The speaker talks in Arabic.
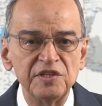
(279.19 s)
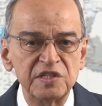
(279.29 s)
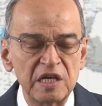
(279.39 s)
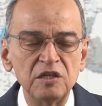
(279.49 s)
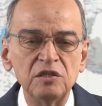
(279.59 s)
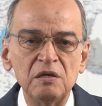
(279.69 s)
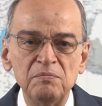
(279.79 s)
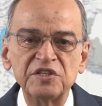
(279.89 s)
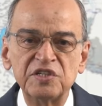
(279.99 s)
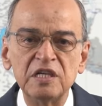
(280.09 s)
السيد
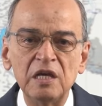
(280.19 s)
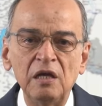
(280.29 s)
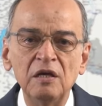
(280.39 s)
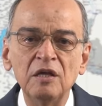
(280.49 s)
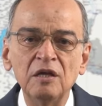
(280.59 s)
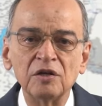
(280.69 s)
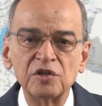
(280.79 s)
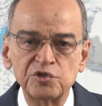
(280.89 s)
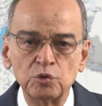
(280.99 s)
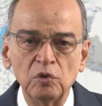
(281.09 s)
المسيح
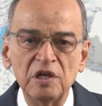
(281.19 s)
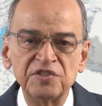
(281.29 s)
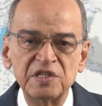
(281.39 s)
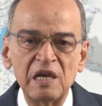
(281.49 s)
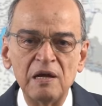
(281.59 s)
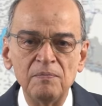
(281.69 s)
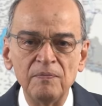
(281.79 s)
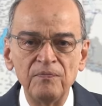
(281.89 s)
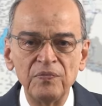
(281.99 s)
رسول السلام